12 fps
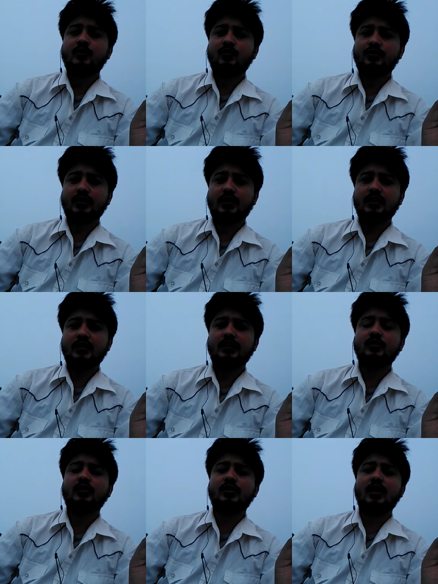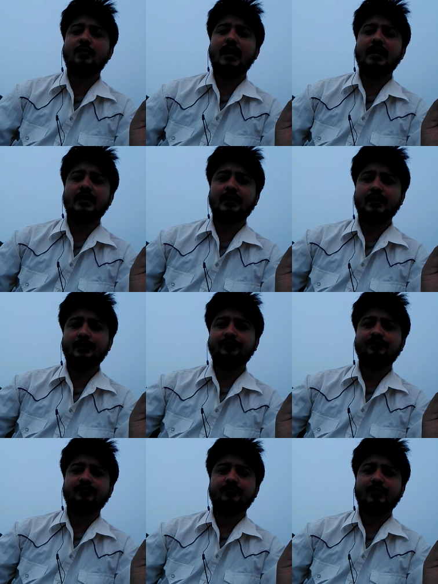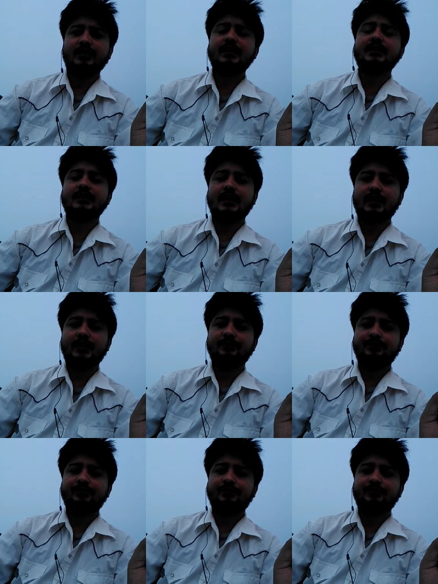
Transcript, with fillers: उससे रिलेटेड जो कि हम आगे के बताते जाएंगे